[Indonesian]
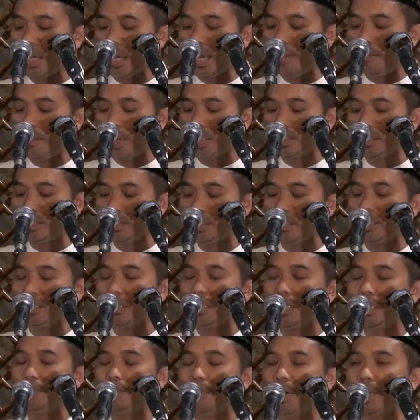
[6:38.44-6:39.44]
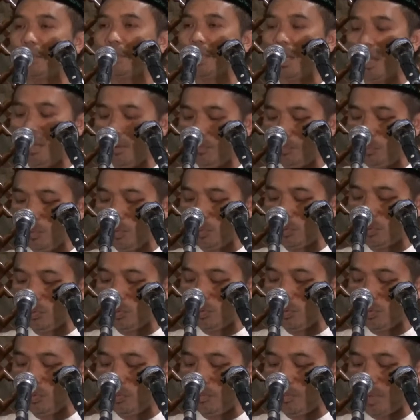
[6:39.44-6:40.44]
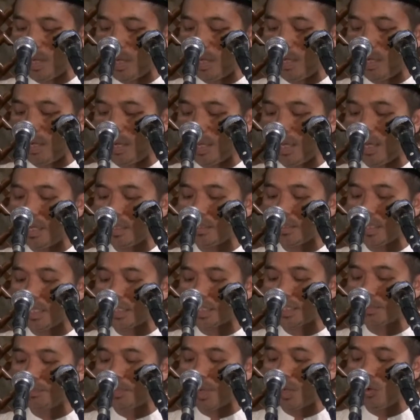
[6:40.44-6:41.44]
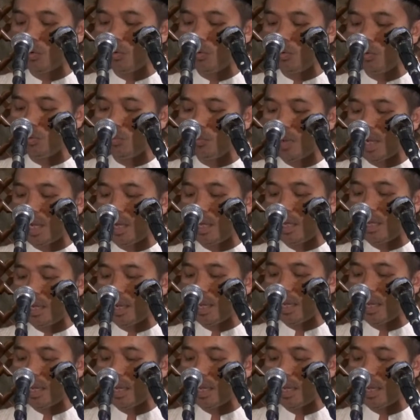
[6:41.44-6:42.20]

abati lima ta'budu ma la tasma'u ma la